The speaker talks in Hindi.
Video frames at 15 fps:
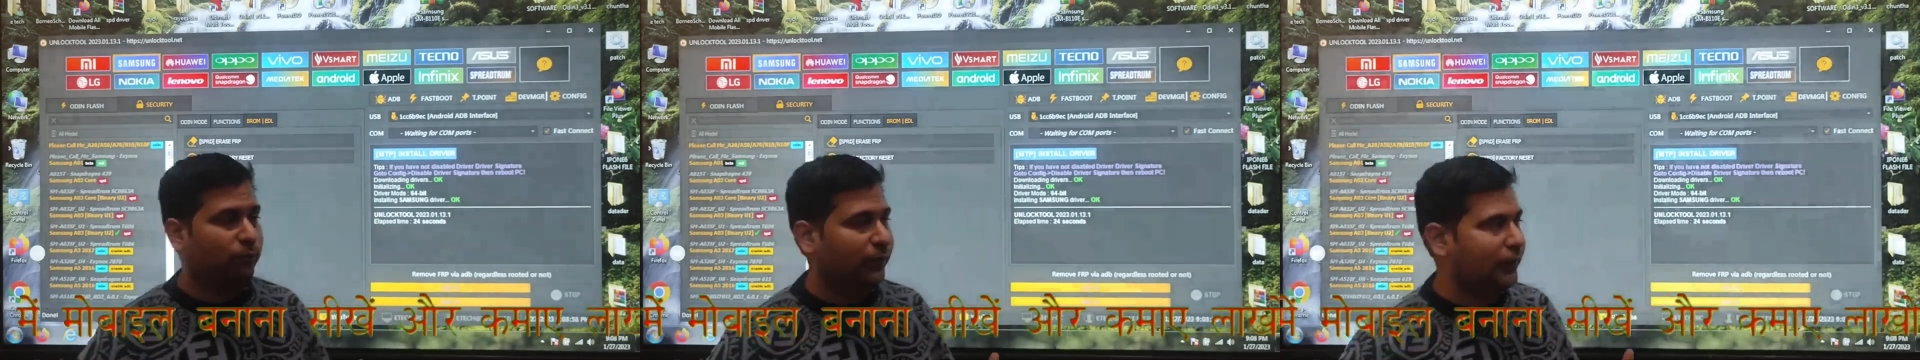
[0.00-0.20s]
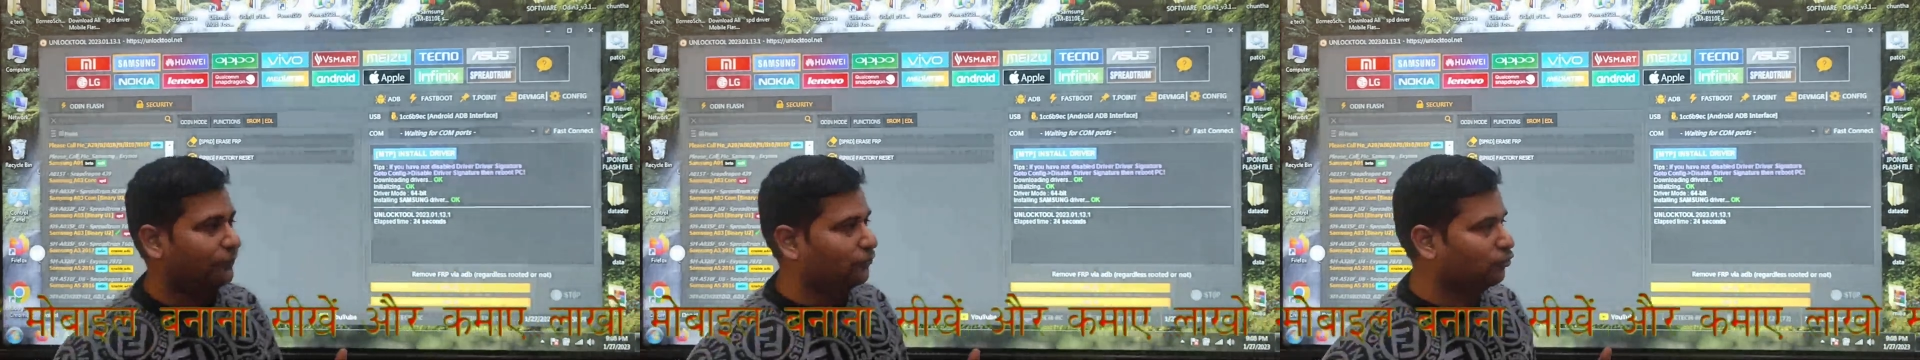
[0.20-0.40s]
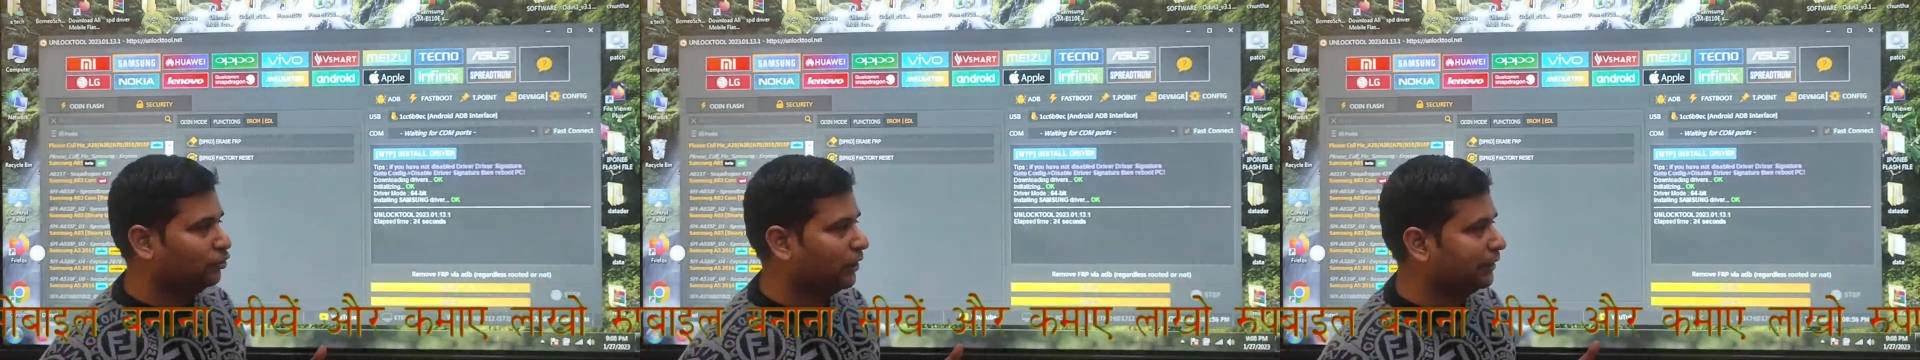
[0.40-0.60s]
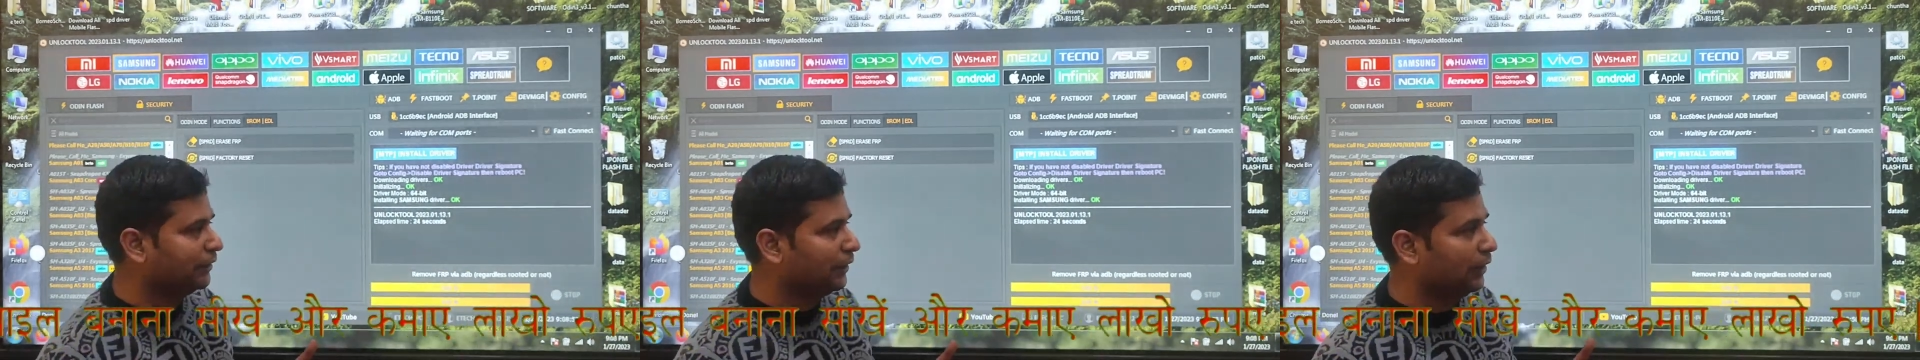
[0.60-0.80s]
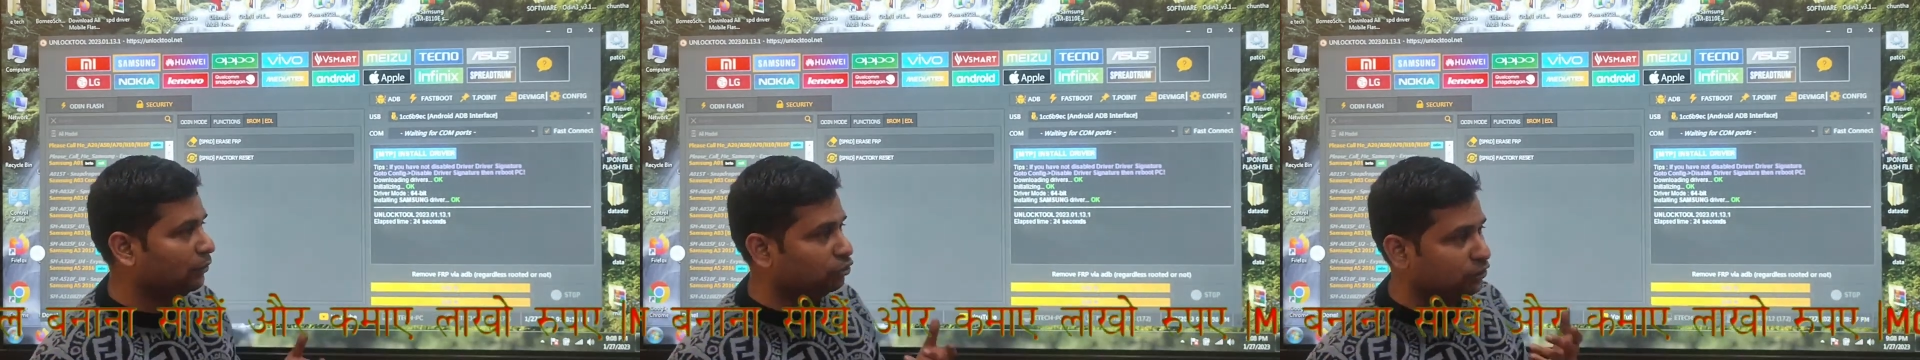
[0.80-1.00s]
मोबाइल फ़ोन
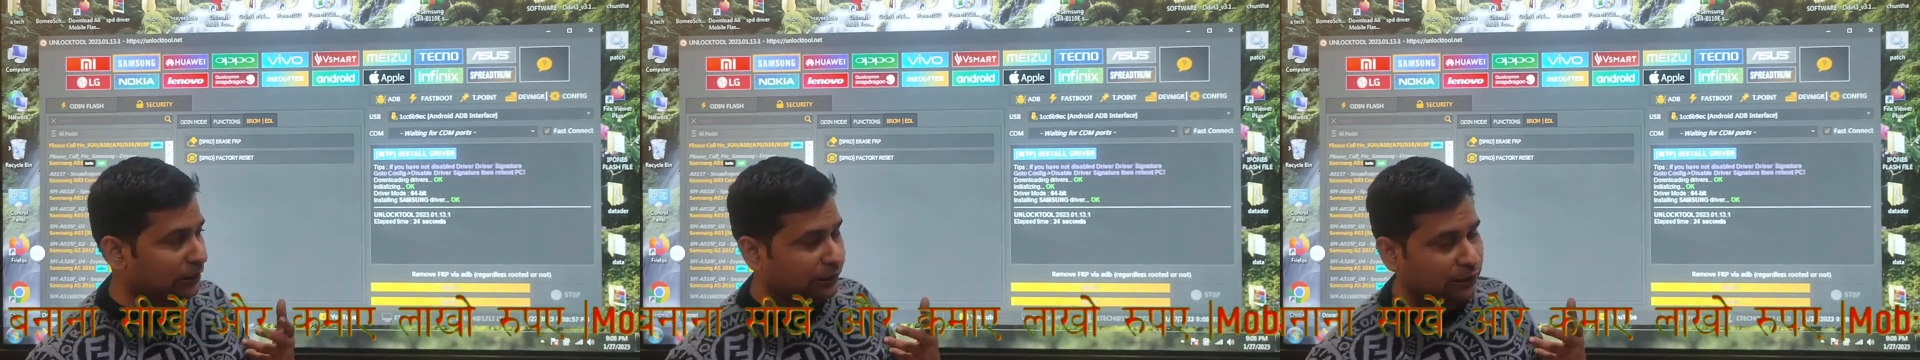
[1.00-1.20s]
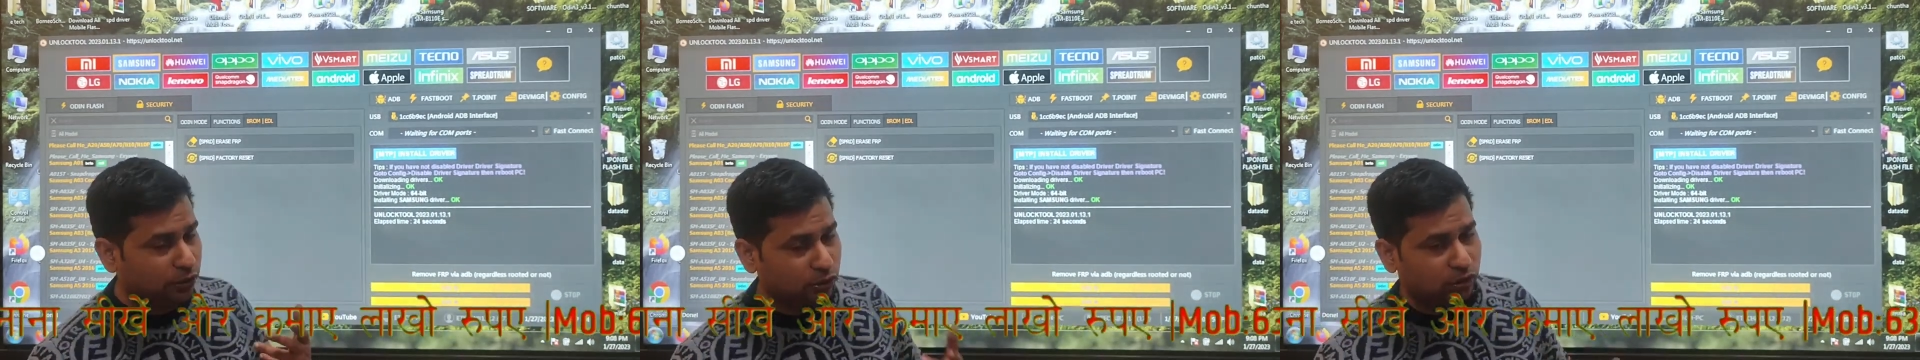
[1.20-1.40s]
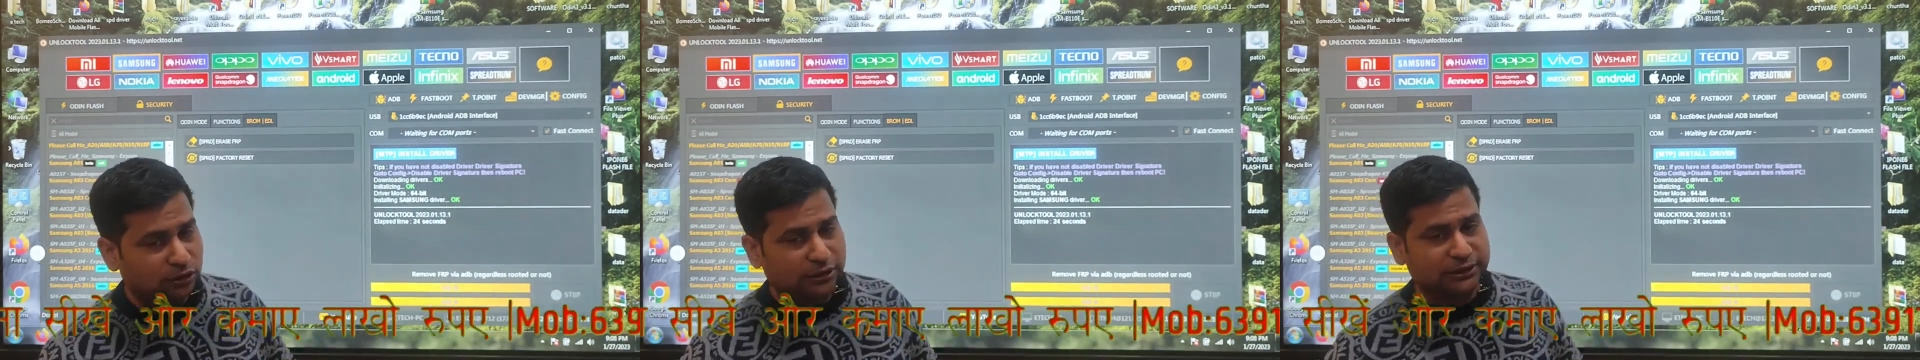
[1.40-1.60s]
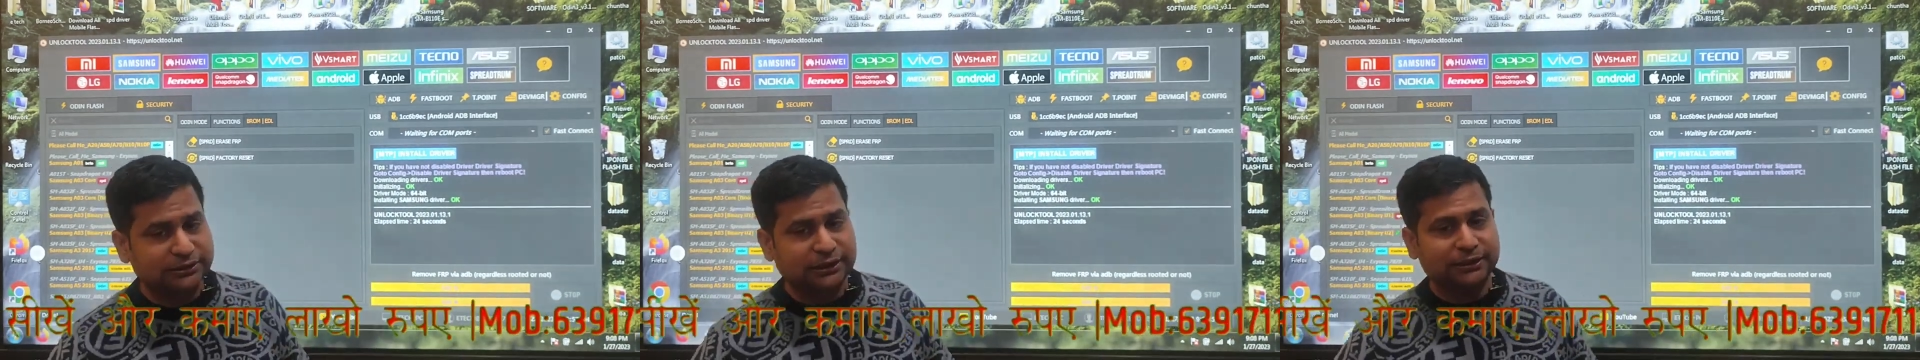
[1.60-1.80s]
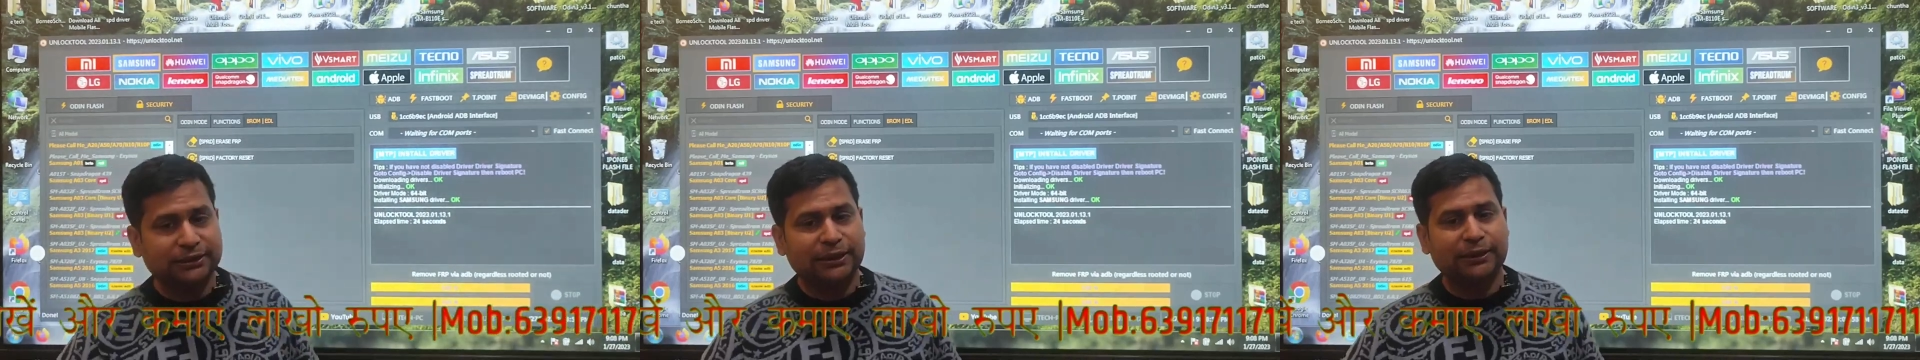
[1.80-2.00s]
आते हैं उसके अंदर लॉक लग
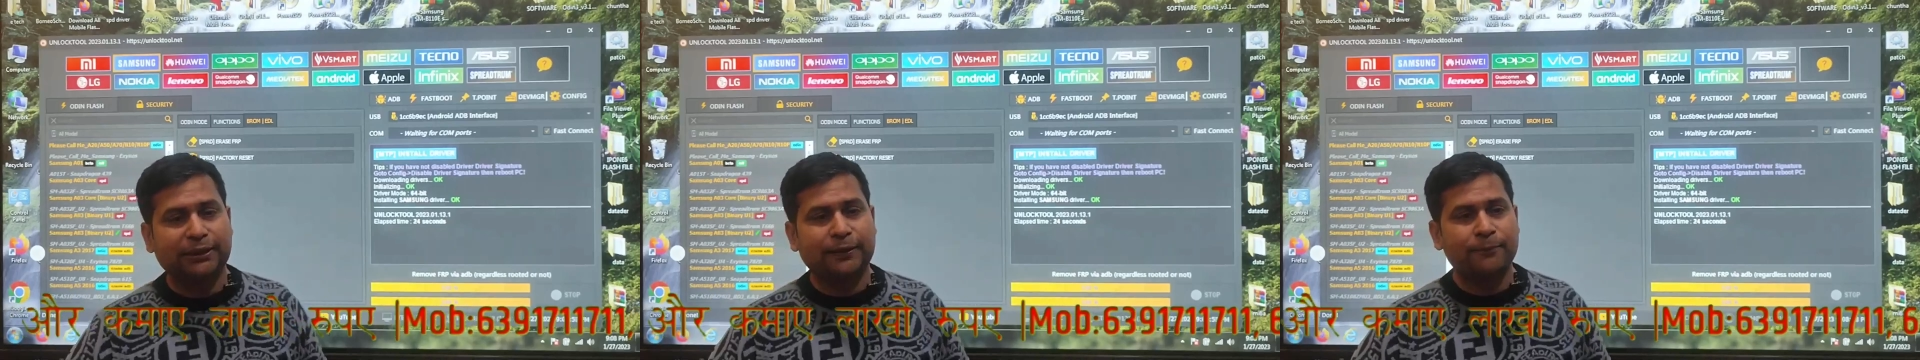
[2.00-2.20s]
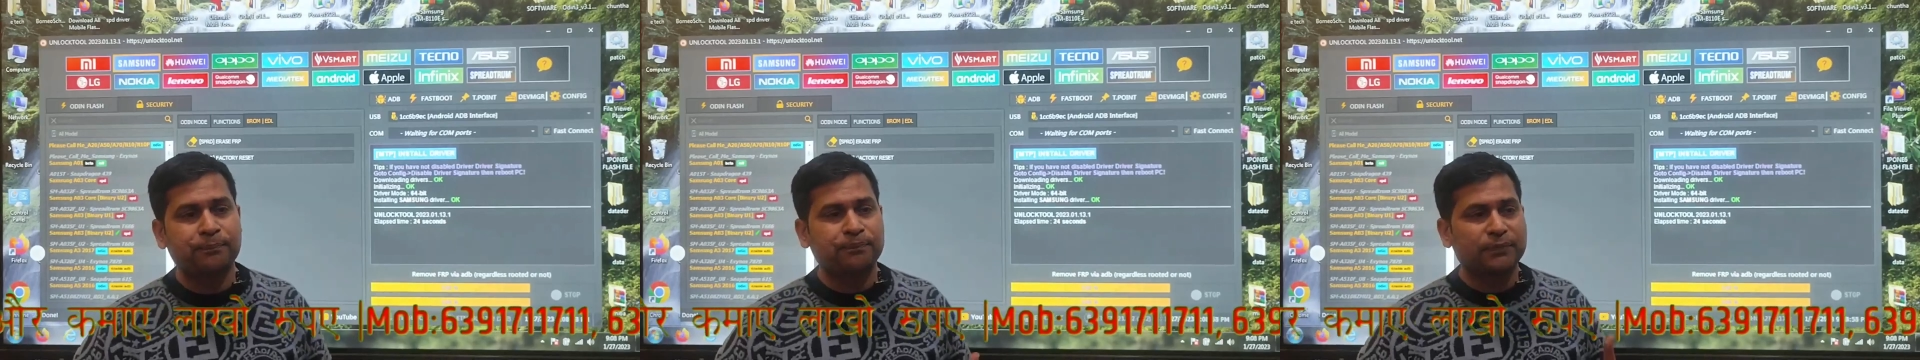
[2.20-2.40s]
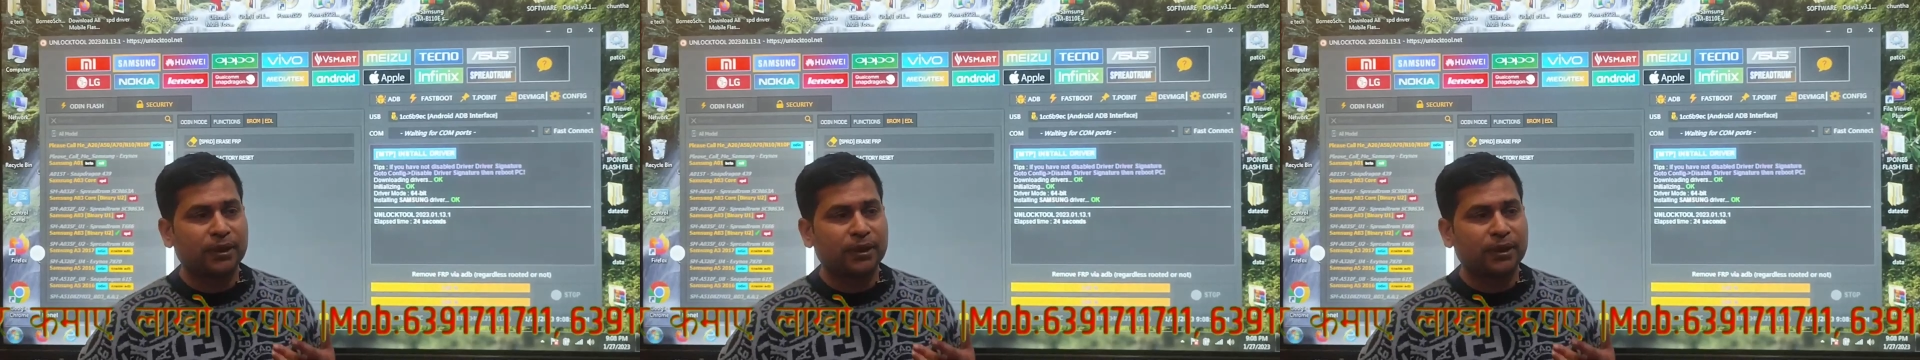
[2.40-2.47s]
जाता है